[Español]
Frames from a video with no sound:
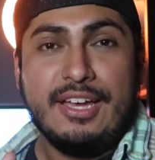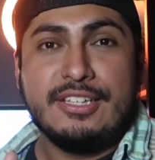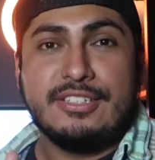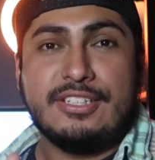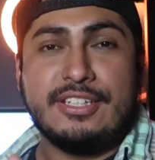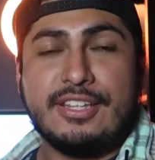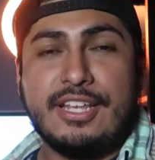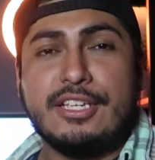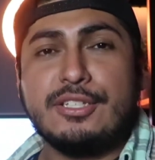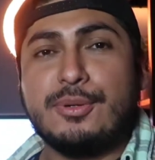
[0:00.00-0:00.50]

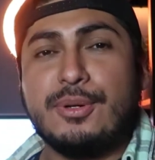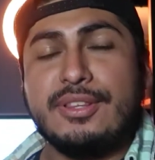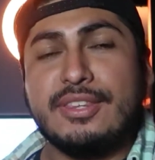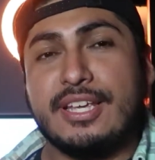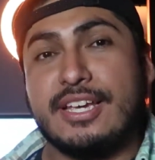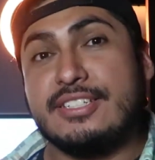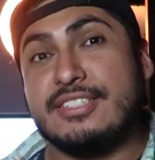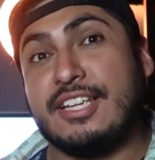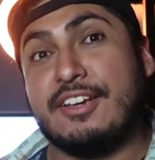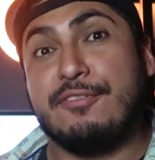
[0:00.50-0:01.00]
Si te das
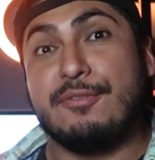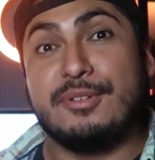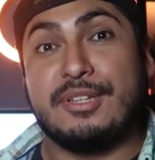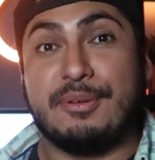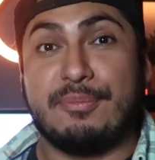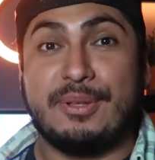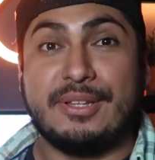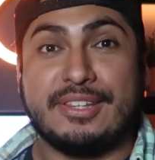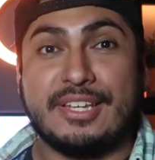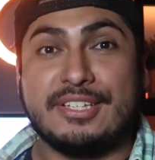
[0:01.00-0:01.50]
cuenta, esta
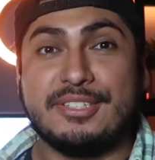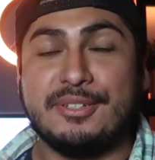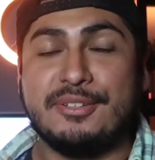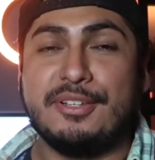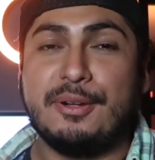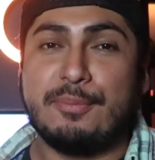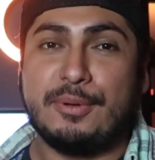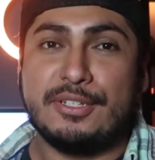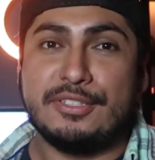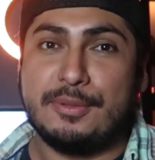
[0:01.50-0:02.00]
fundamentación
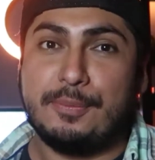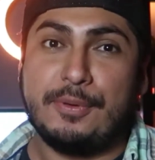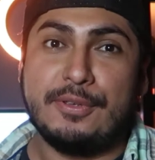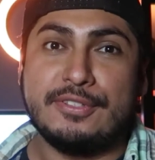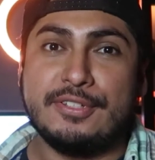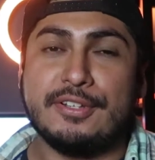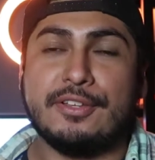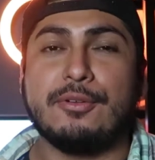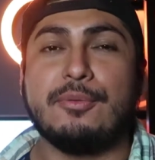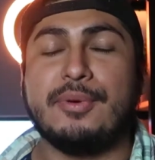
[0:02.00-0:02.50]
del principio de
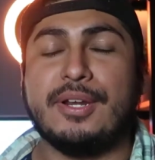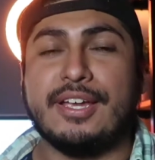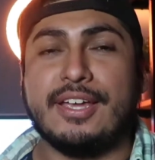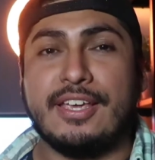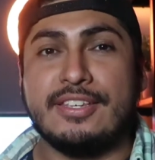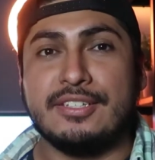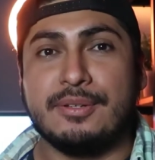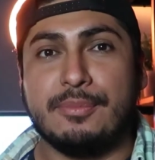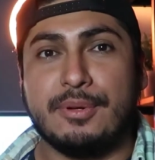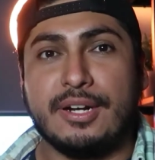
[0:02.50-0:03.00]
incertidumbre de
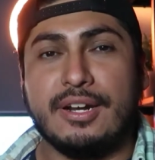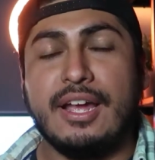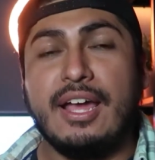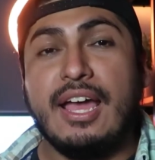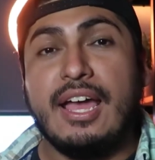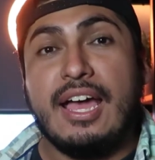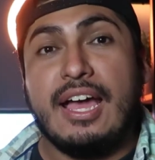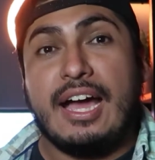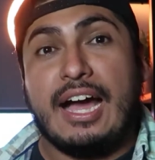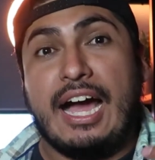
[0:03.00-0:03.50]
Heisenberg
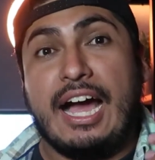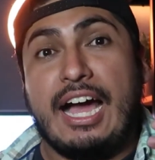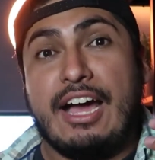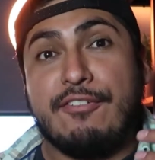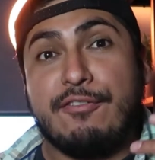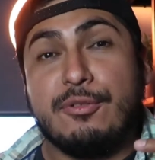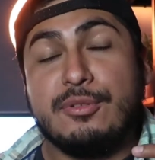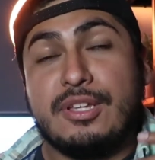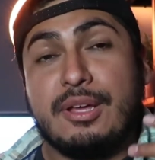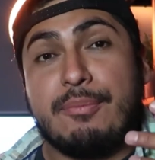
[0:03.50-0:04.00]

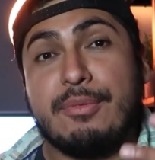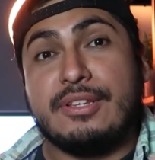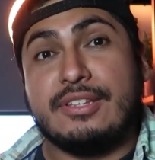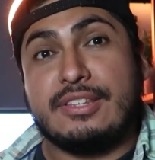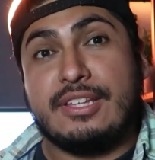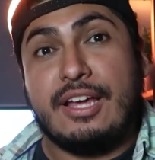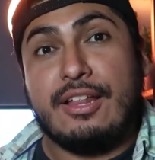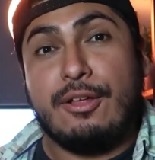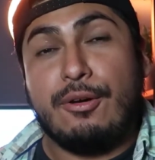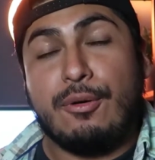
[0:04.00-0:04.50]
ha
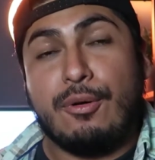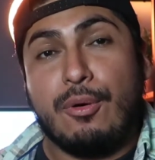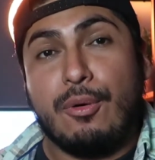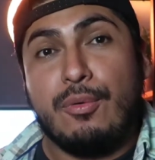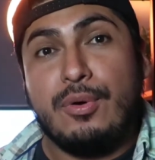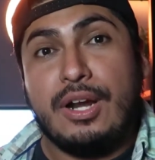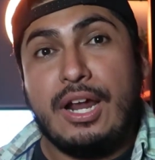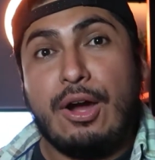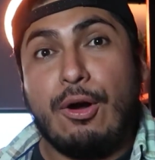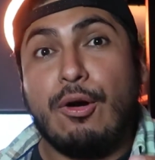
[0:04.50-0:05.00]
fundamentado
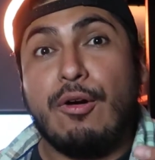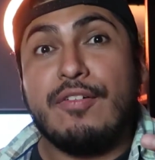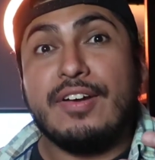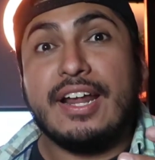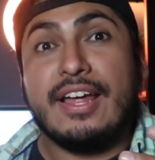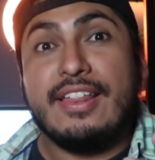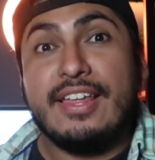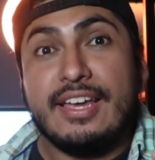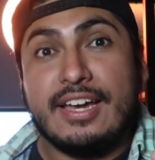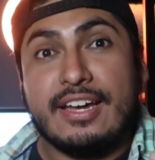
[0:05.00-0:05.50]
una
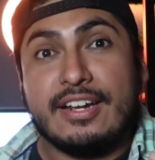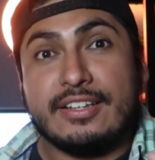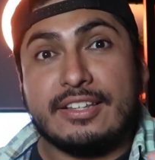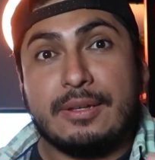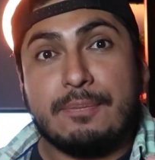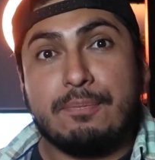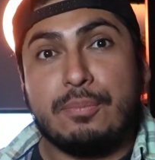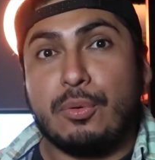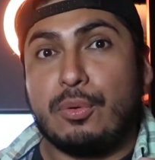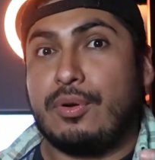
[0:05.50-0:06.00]
obra de
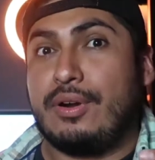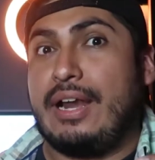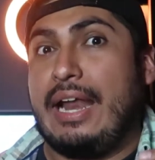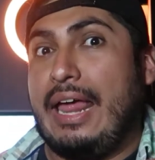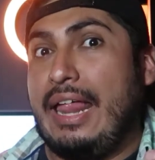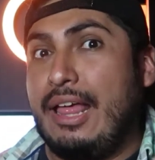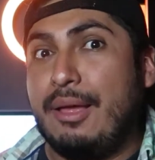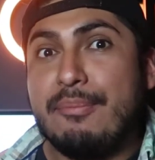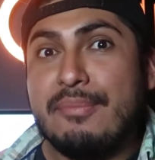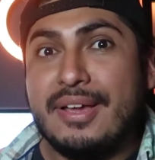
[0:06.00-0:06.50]
arte por
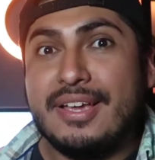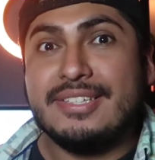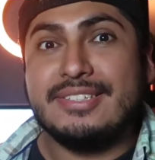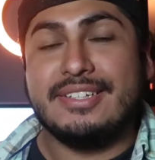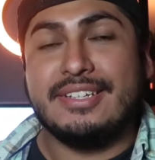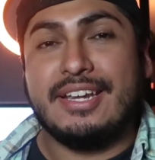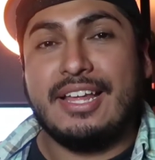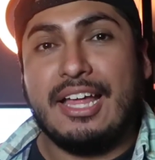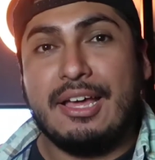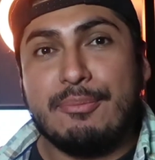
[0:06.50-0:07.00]
nada más
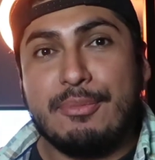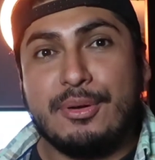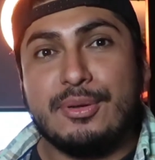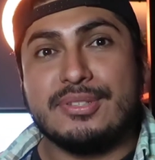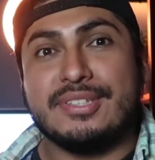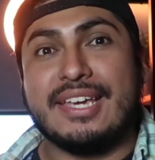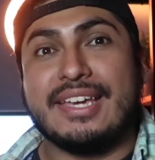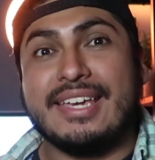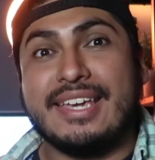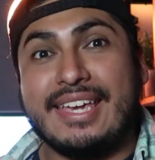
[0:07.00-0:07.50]
y nada
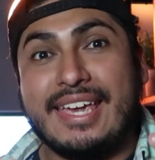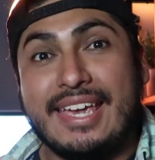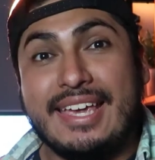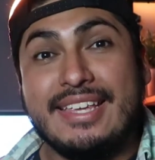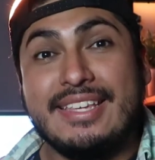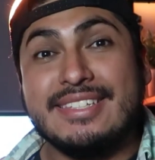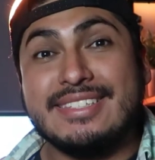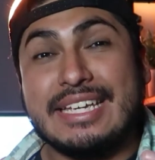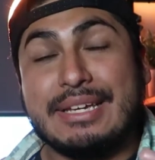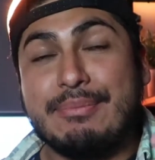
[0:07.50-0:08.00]
menos que
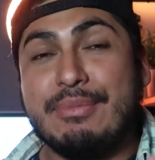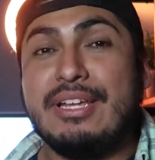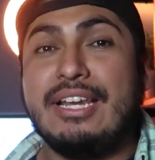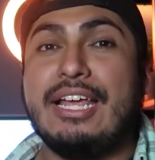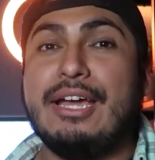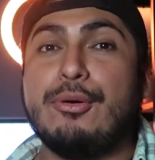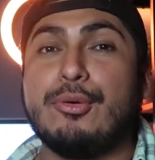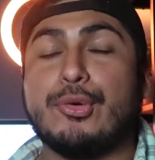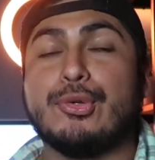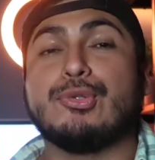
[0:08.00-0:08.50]
15 mil
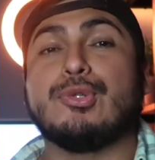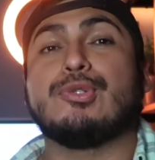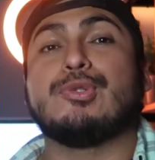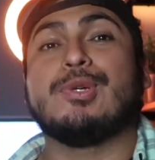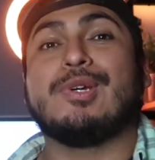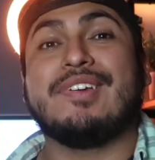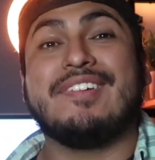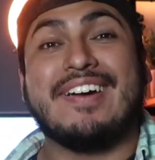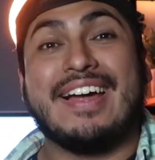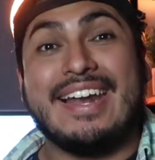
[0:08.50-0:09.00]
euros, o
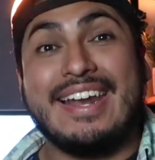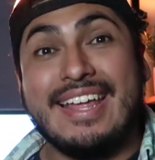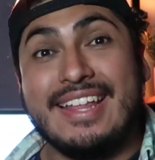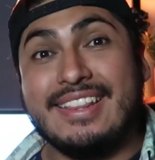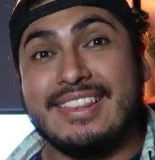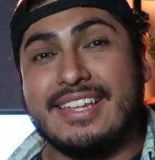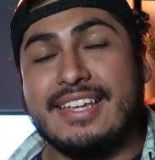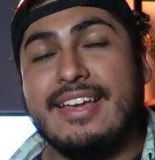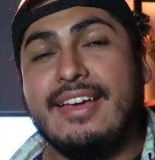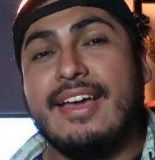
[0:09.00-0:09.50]
su
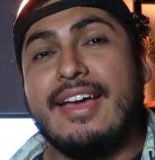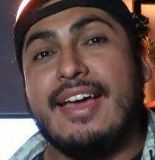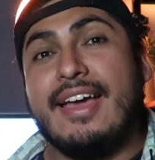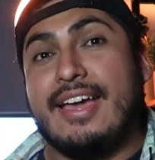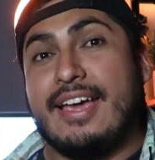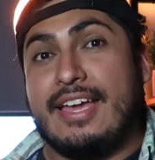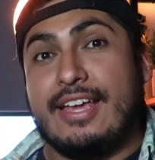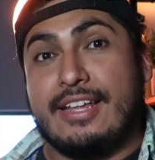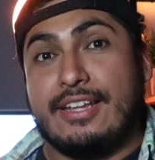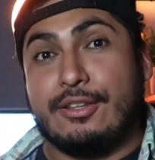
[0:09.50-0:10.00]
equivalente
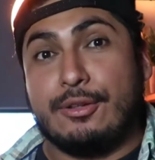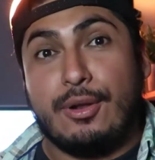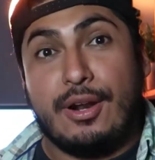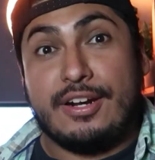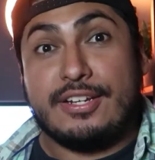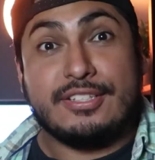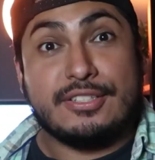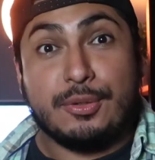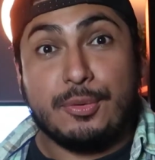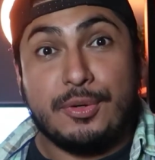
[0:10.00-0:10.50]
en
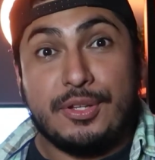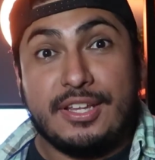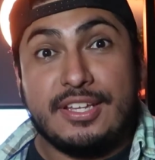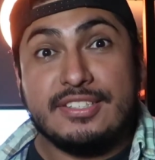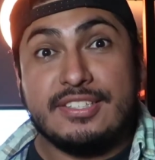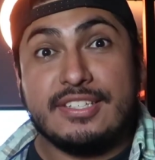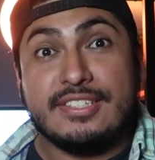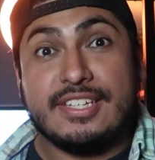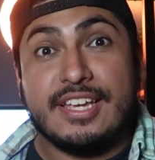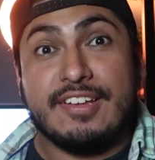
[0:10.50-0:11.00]
dólares
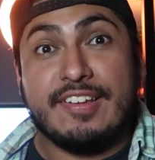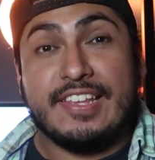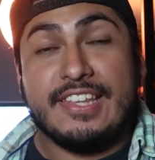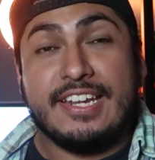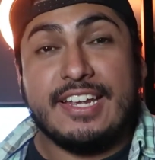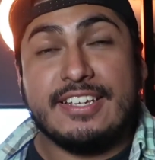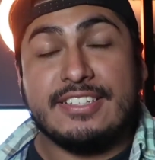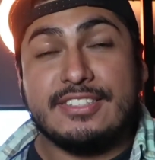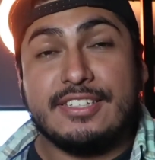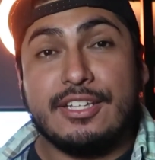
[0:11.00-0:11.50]
estadounidenses que
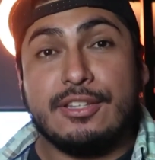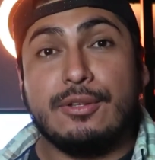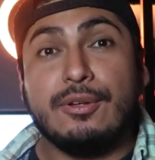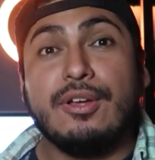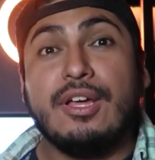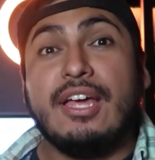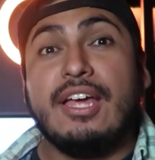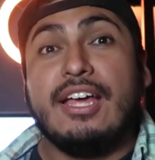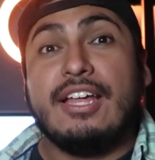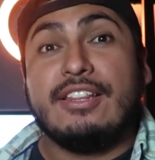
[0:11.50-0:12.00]
vendrían
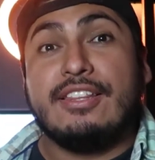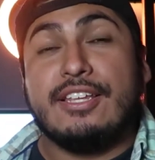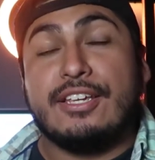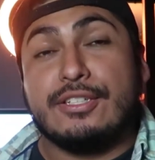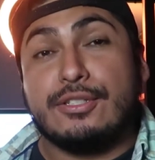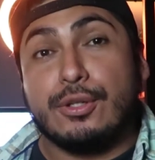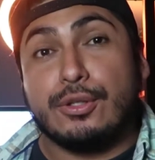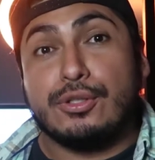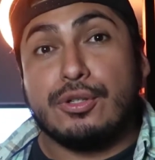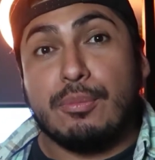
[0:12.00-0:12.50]
siendo
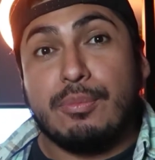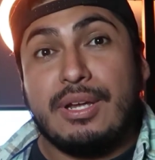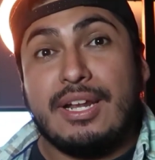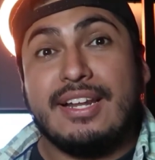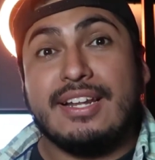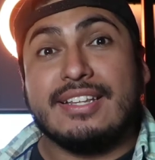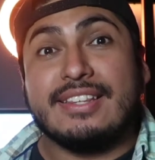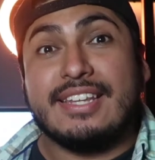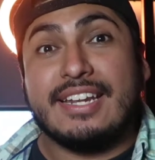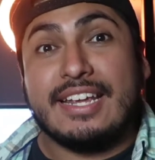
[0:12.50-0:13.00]

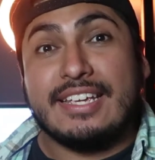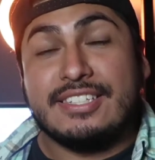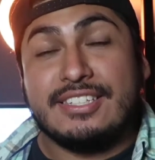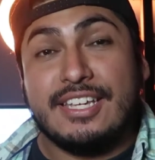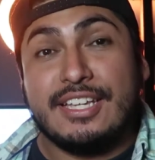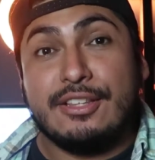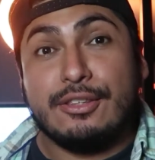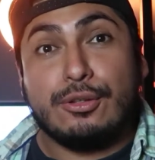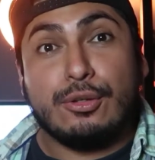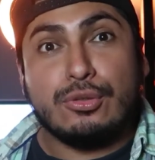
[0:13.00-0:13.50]

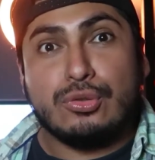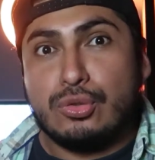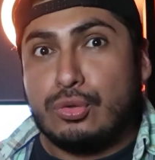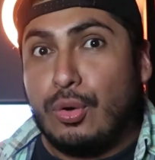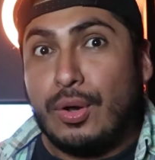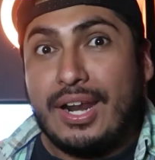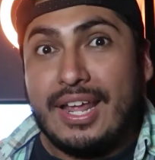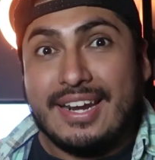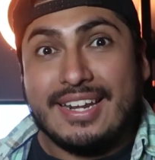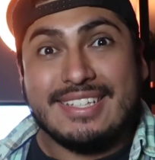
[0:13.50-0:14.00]
18.300
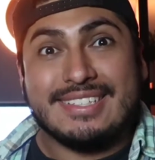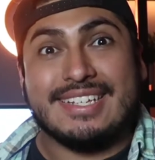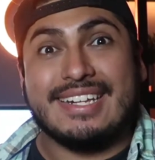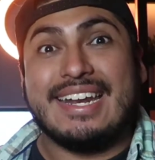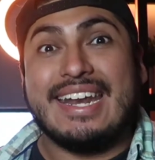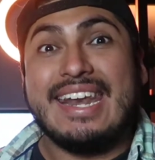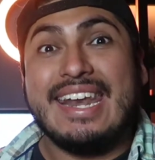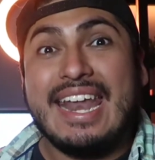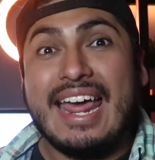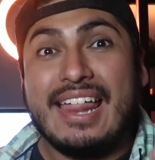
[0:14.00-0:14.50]
dólares,
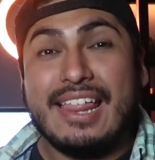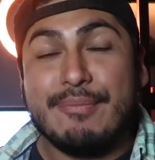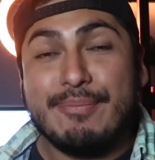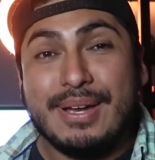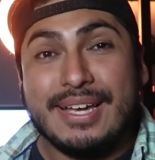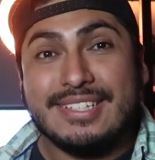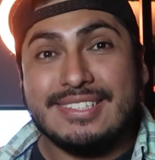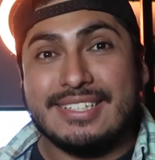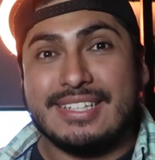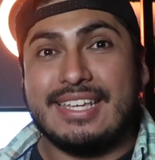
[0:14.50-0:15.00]
nada
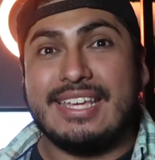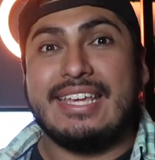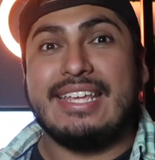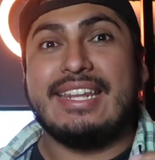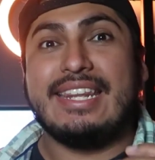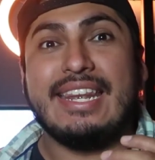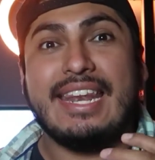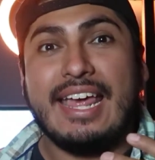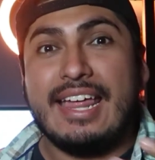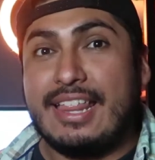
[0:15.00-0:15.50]
más y
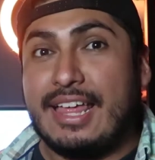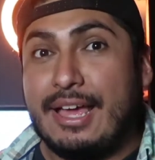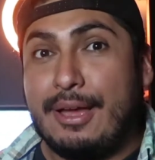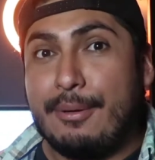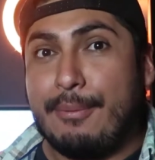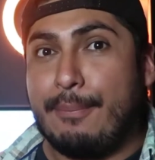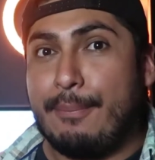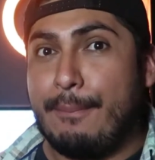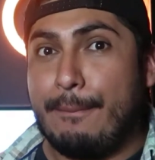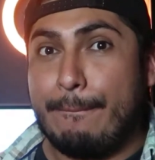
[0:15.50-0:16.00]

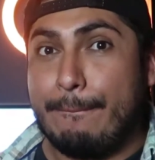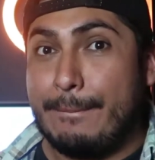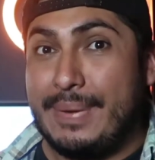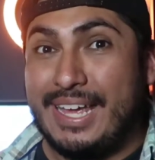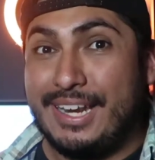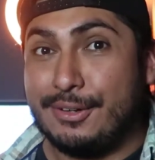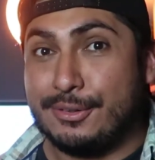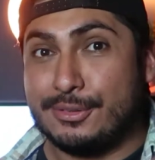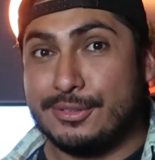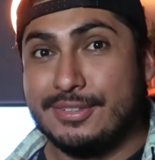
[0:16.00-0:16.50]
nada
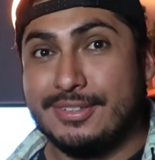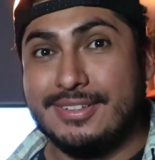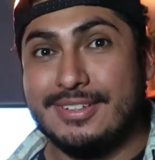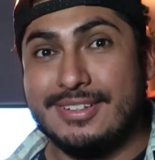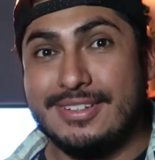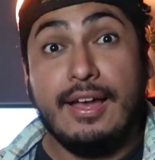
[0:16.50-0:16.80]
menos.